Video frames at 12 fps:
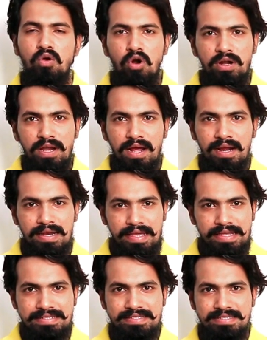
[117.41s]
কন্ট্যাক্ট
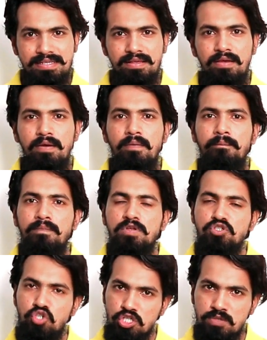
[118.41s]
লেন্স
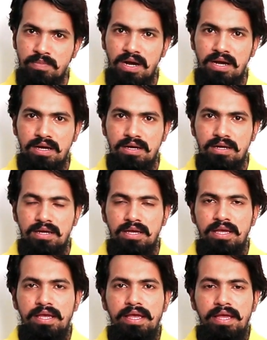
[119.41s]
চশমা
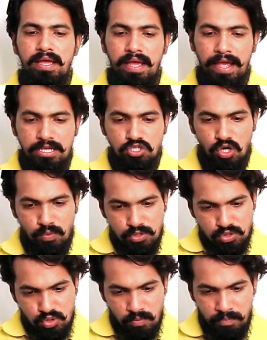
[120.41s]
এই
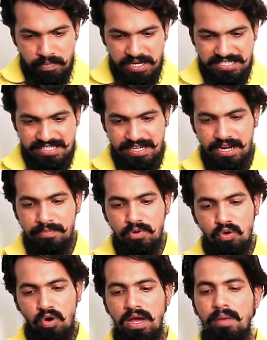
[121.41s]
সমস্ত প্রেসক্রাইব
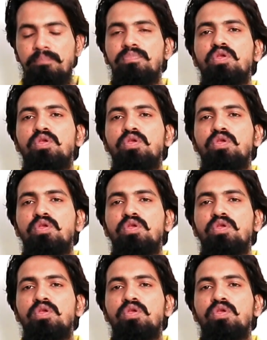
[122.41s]
করা